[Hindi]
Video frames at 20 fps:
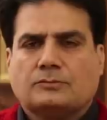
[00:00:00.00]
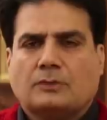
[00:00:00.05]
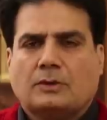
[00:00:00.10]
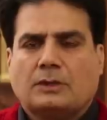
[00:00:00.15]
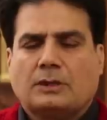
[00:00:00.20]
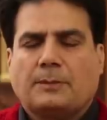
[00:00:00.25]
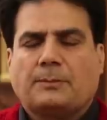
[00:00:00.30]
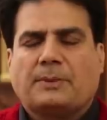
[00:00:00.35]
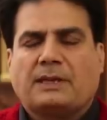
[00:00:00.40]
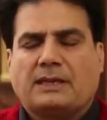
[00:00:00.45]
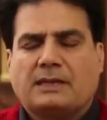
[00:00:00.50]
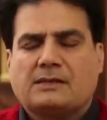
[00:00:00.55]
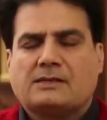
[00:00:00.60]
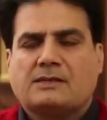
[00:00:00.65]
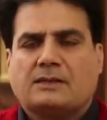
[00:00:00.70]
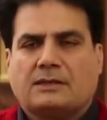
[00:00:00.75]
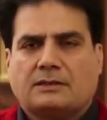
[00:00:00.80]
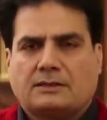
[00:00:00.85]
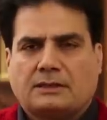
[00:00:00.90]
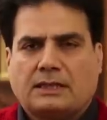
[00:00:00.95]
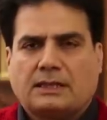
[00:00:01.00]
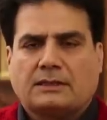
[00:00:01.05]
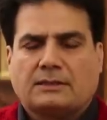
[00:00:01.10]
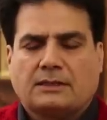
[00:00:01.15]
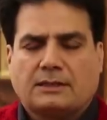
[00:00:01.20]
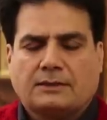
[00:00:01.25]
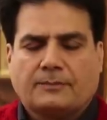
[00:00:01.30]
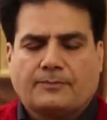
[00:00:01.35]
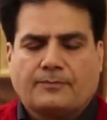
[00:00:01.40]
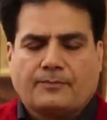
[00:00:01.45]
और ये पहले से तय
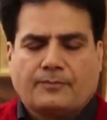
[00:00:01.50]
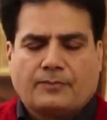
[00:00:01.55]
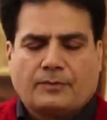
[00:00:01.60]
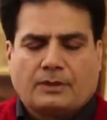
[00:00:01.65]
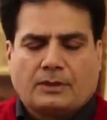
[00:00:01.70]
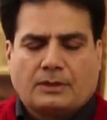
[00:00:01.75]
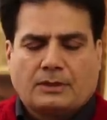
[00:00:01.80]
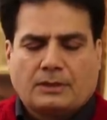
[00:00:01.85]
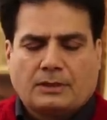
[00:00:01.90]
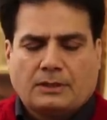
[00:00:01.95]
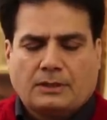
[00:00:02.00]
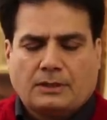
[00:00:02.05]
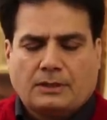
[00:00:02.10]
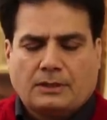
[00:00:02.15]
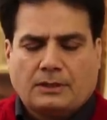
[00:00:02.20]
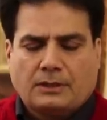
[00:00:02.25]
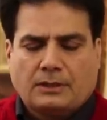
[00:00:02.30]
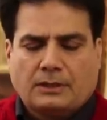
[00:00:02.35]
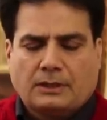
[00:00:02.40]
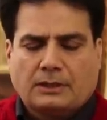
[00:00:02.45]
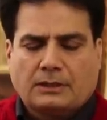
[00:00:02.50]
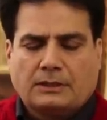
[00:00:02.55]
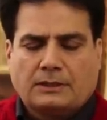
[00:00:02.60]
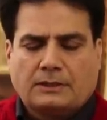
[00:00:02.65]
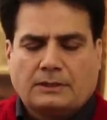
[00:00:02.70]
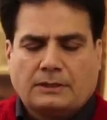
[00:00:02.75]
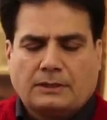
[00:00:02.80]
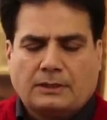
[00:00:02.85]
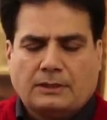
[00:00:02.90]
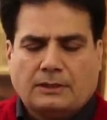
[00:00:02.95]
था कि
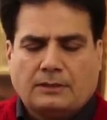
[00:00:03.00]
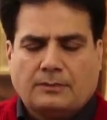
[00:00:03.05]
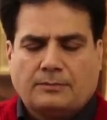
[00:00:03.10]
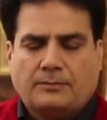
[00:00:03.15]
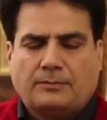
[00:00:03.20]
अगर ये